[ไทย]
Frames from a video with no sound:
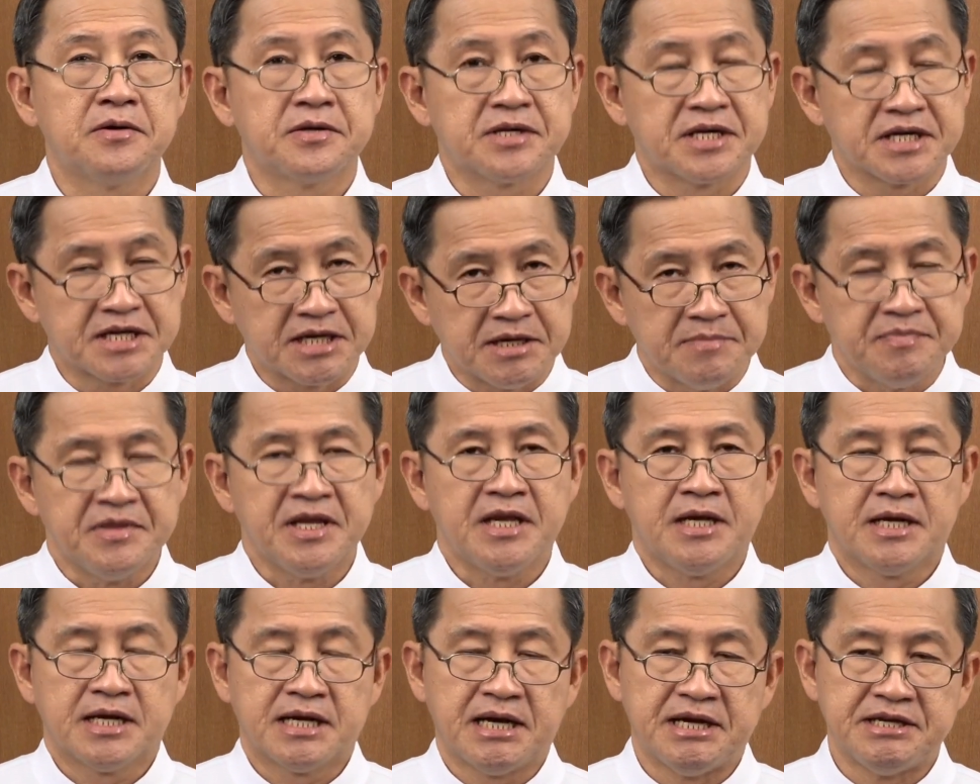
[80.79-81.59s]
นะครับ
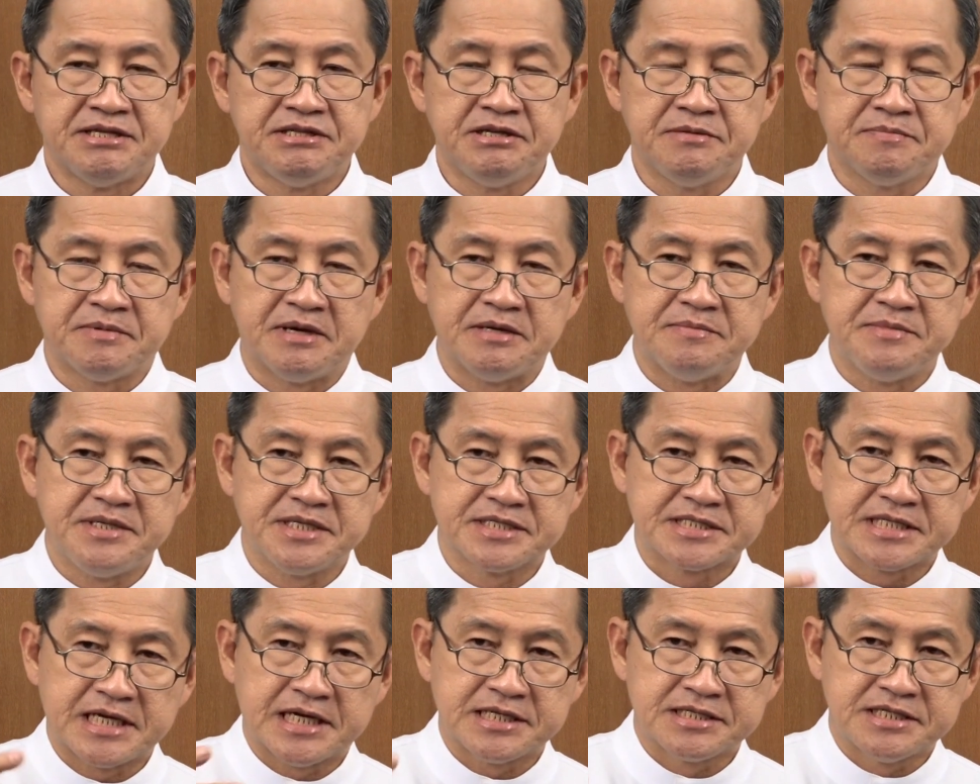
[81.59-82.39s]
ใครที่ไปมิส
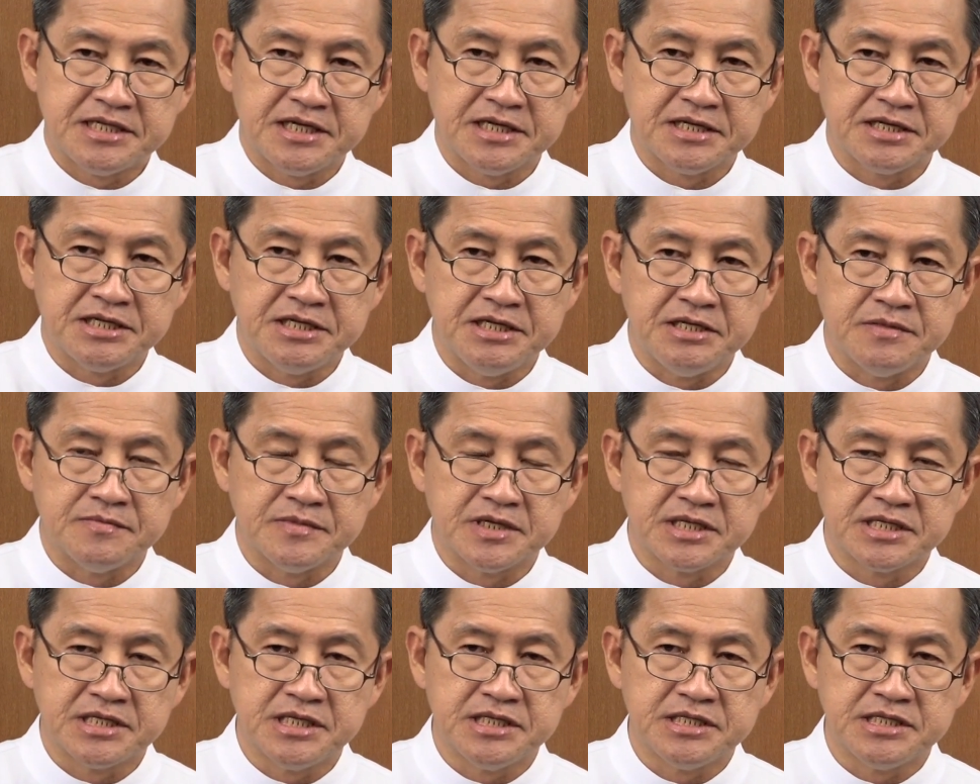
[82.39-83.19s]
ซาเที่ยงคืน
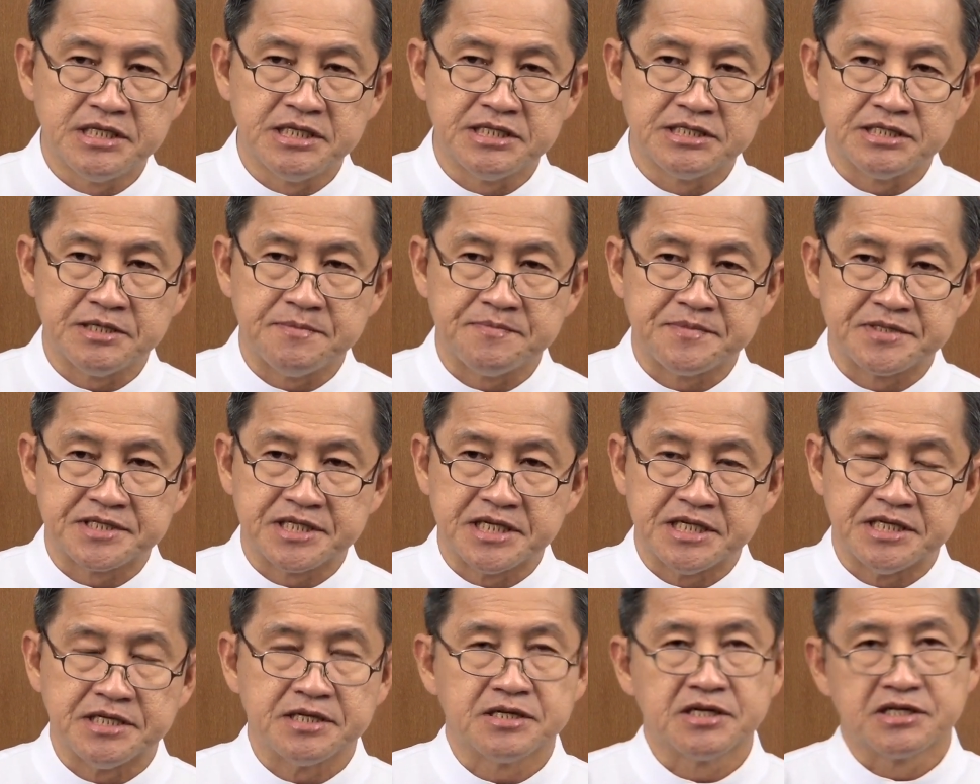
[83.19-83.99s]
วัน
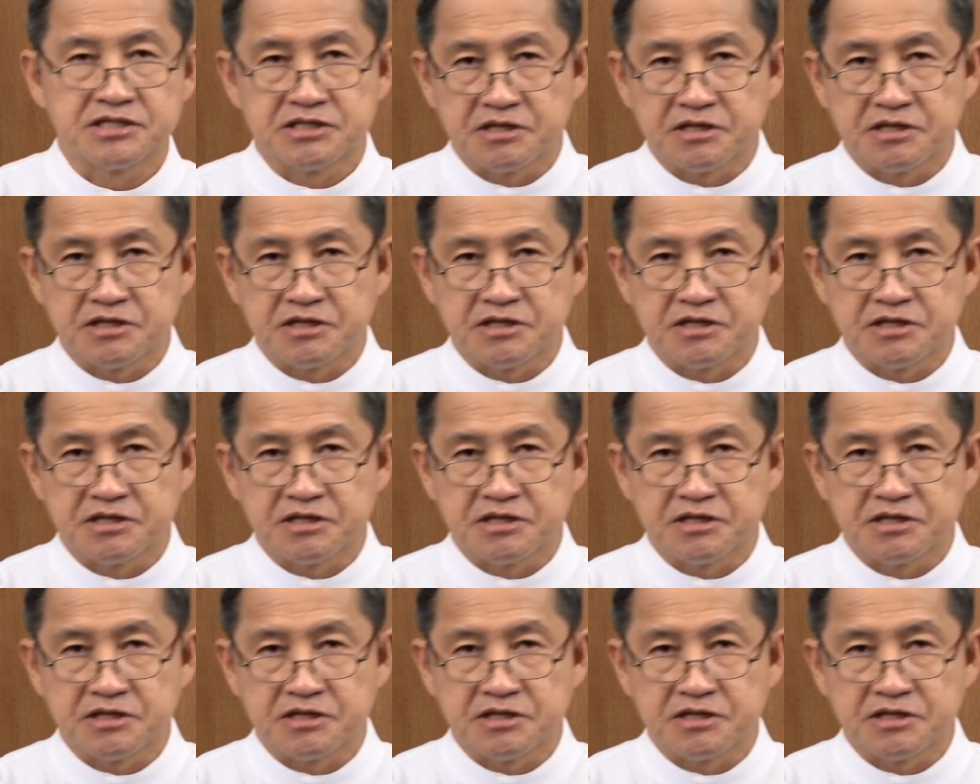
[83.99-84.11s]
ที่ 24 ก็